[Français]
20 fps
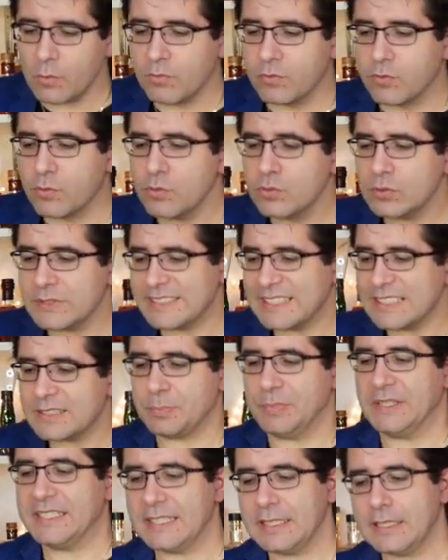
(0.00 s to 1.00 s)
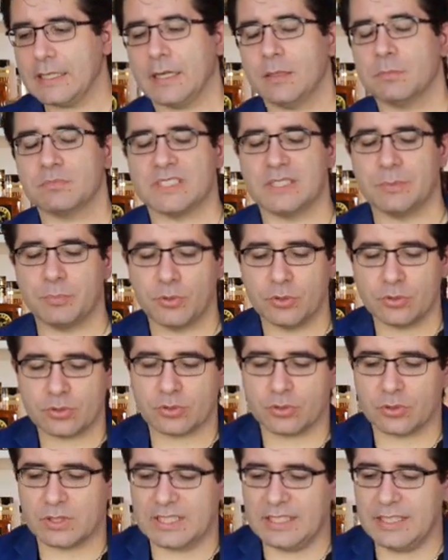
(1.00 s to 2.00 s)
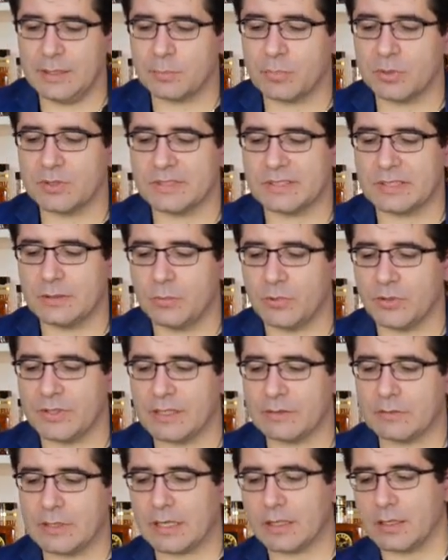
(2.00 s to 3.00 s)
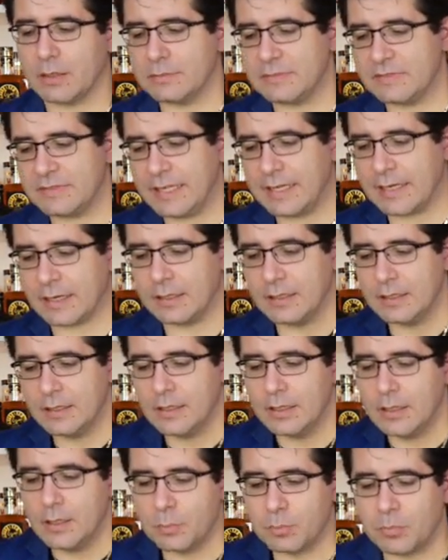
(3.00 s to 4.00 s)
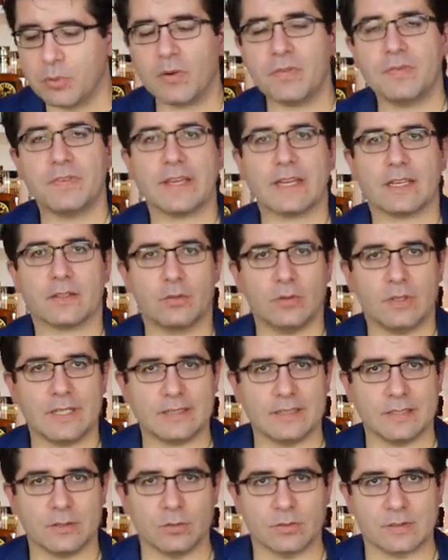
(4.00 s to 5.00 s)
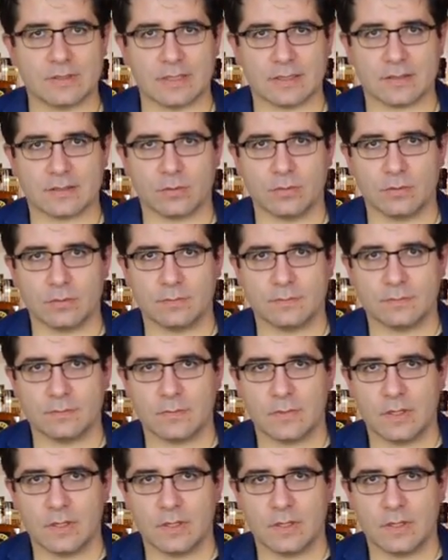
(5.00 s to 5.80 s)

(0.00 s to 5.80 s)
vous expliquer un petit peu ce qu'il est possible d'avoir comme verre pour faire de la dégustation,